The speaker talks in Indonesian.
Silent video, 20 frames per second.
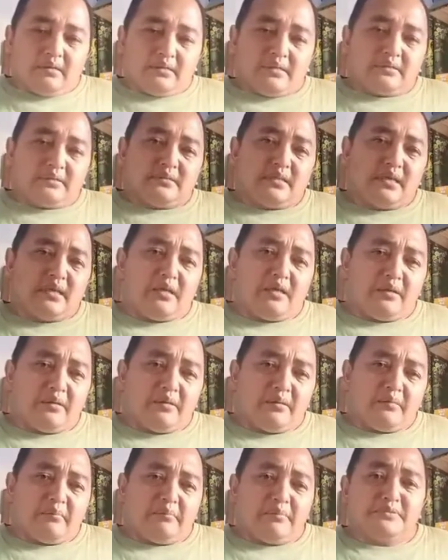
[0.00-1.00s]
kita
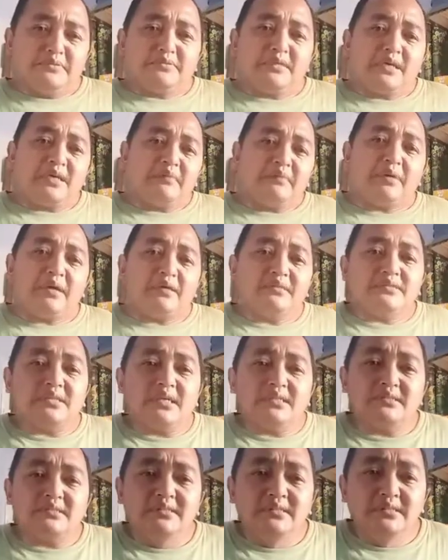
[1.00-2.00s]
mencari
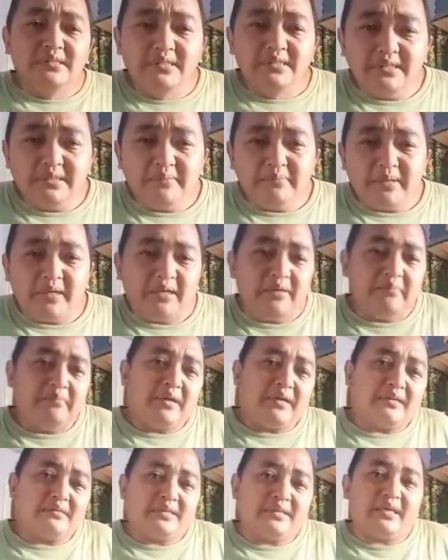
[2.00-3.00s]
bangsa sendiri
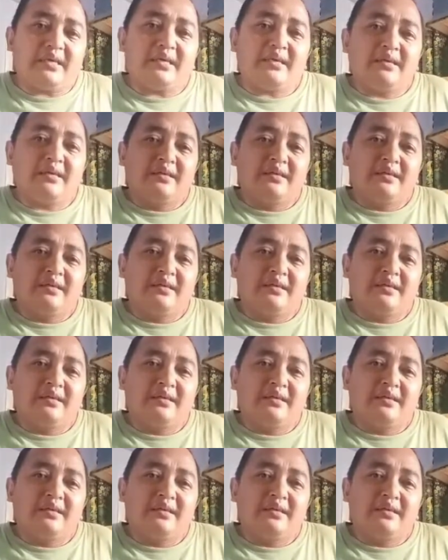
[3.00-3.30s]
penggemar teh